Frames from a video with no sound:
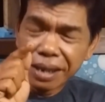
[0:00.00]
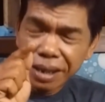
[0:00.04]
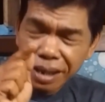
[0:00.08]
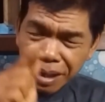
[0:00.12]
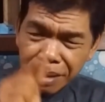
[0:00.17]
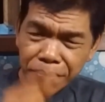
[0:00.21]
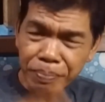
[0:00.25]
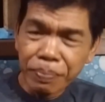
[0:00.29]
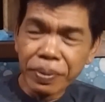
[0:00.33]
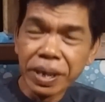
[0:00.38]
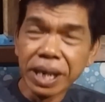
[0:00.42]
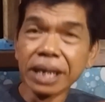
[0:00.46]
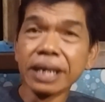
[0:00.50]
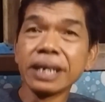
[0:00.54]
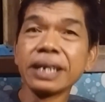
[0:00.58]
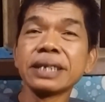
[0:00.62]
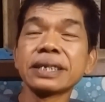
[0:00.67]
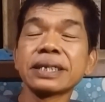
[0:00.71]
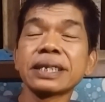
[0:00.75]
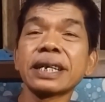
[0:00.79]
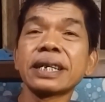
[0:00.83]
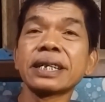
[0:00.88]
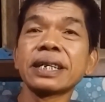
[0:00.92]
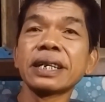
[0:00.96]
lebih
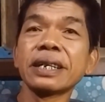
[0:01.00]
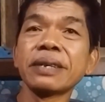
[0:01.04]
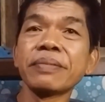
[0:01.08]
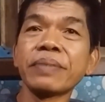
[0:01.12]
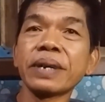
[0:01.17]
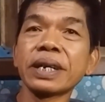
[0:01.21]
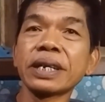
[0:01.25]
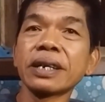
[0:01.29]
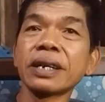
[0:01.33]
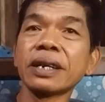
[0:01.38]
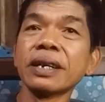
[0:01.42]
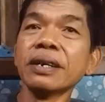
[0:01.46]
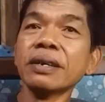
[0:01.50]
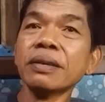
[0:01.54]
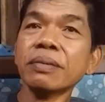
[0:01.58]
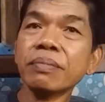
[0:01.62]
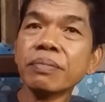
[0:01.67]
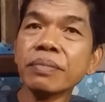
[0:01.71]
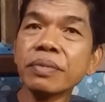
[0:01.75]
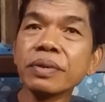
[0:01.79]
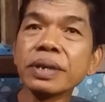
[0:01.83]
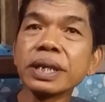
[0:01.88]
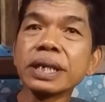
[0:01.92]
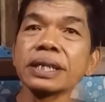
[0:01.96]
nista daripada
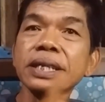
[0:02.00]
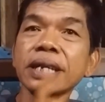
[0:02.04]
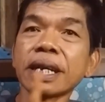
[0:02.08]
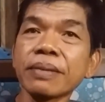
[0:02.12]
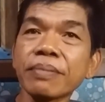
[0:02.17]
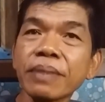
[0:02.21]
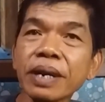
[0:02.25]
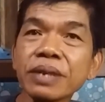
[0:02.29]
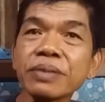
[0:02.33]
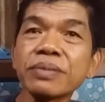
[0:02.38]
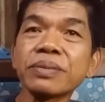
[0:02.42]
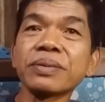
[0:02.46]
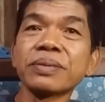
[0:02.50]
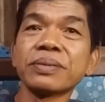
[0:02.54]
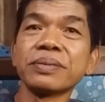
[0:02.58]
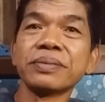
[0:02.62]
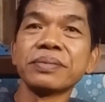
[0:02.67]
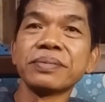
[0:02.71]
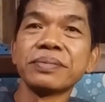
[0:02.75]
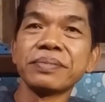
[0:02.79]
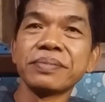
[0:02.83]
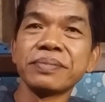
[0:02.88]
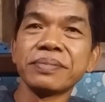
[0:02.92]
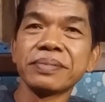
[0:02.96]
murid tanpa guru.
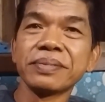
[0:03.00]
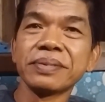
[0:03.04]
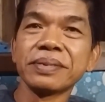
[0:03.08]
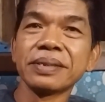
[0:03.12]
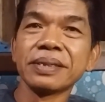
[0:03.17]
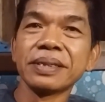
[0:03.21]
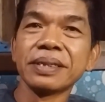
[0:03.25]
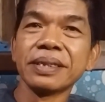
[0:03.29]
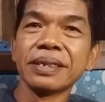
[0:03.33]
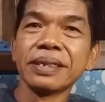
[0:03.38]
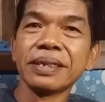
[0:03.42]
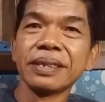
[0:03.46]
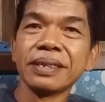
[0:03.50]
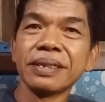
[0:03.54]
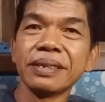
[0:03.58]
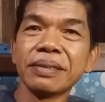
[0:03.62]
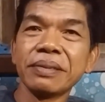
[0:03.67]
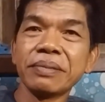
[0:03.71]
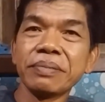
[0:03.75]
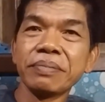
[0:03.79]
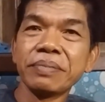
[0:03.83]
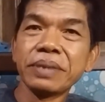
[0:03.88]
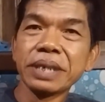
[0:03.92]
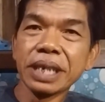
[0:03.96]

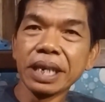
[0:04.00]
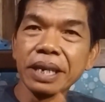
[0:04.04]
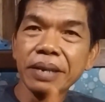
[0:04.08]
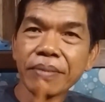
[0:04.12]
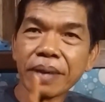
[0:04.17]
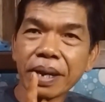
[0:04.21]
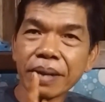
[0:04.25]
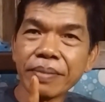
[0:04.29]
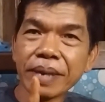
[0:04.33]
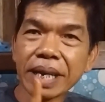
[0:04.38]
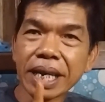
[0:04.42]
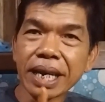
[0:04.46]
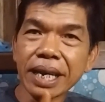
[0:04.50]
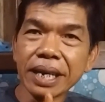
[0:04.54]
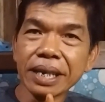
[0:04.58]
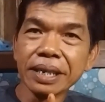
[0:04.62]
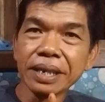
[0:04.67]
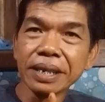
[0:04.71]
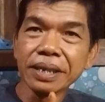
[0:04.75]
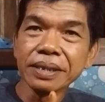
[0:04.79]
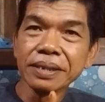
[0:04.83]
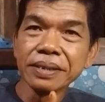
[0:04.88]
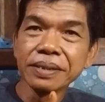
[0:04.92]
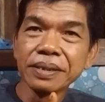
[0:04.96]
Bisa dipahami nggak
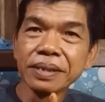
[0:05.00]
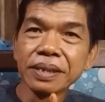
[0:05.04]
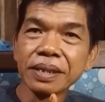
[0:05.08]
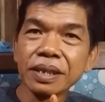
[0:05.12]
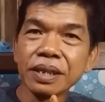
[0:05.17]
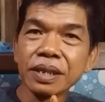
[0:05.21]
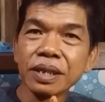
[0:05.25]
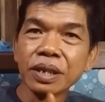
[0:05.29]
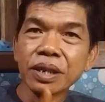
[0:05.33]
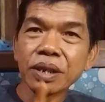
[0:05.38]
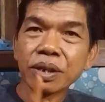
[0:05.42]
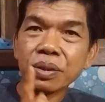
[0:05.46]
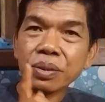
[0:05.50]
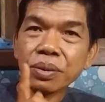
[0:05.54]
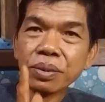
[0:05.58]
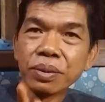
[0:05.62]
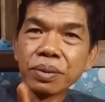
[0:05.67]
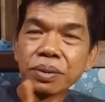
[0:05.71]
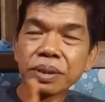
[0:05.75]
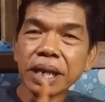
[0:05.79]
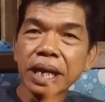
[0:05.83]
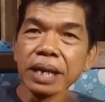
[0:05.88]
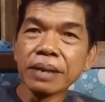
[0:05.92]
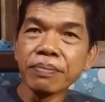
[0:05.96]
ini?
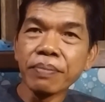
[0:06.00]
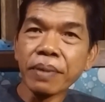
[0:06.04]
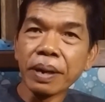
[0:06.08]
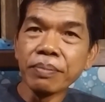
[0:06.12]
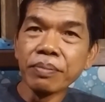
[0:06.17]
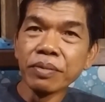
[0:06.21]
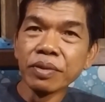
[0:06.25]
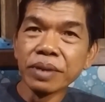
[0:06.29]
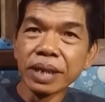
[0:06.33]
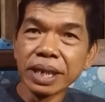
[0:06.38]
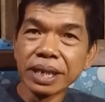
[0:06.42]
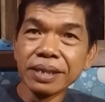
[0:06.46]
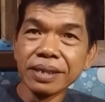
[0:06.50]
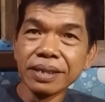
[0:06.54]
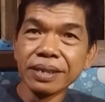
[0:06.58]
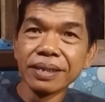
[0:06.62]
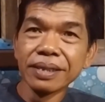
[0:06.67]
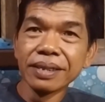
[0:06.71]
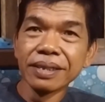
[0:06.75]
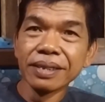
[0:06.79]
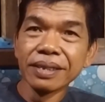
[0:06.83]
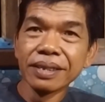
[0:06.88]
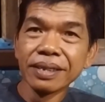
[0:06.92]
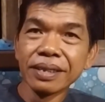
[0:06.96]
guru tanpa murid
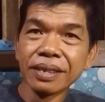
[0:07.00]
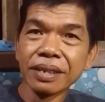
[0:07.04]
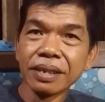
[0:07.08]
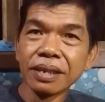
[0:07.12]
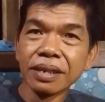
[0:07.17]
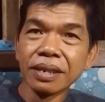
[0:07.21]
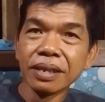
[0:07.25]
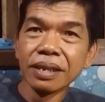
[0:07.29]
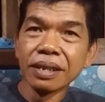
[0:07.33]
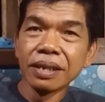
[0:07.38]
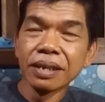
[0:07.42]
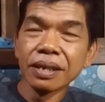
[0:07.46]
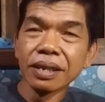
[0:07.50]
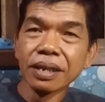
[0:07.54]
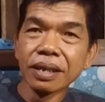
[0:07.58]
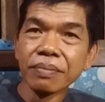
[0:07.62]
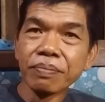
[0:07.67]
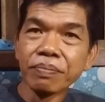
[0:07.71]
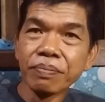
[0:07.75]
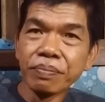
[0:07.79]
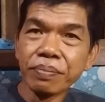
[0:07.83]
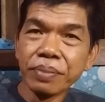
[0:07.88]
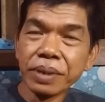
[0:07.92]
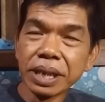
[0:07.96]

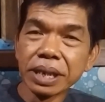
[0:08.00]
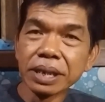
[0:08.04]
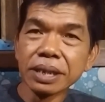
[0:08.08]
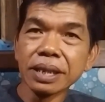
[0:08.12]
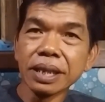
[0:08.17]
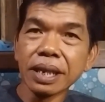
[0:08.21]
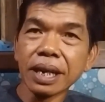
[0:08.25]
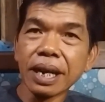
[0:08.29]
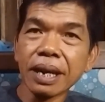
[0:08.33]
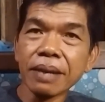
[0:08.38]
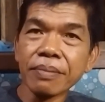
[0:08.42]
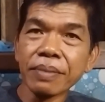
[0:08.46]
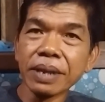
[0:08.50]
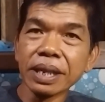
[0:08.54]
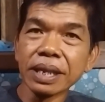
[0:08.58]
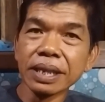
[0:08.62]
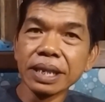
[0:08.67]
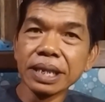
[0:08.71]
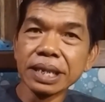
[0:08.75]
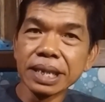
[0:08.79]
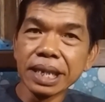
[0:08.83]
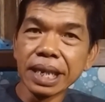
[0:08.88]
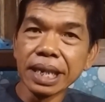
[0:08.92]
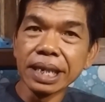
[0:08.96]
lebih teramat
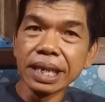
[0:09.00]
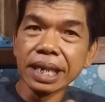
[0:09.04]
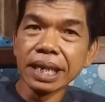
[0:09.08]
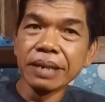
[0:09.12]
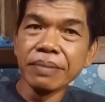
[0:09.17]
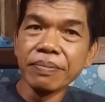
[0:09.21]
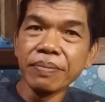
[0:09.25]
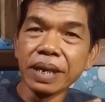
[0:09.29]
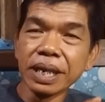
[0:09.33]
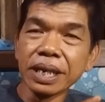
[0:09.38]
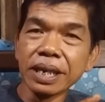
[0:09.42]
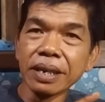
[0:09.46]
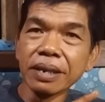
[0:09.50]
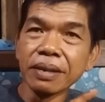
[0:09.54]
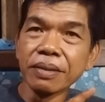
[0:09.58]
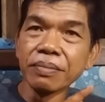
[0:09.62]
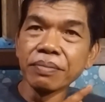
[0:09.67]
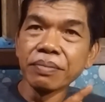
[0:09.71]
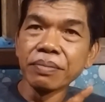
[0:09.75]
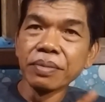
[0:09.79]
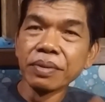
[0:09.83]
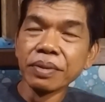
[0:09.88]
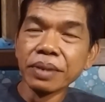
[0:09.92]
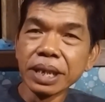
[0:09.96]
nista daripada
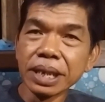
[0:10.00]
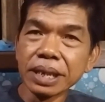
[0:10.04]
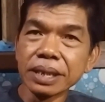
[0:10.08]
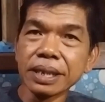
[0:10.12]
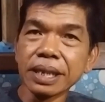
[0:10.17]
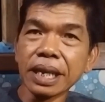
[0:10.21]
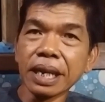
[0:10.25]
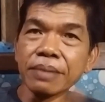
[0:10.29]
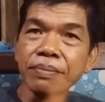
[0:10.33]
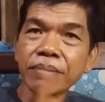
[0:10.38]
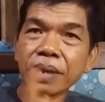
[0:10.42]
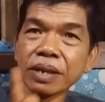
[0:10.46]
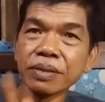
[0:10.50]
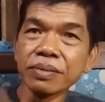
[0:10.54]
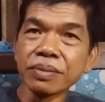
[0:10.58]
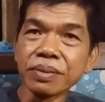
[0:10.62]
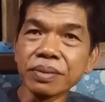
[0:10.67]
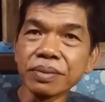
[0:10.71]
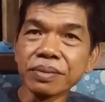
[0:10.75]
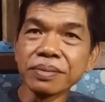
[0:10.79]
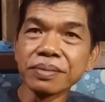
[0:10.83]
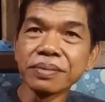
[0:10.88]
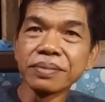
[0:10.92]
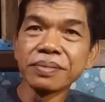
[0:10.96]
murid tanpa
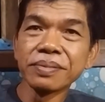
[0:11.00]
guru.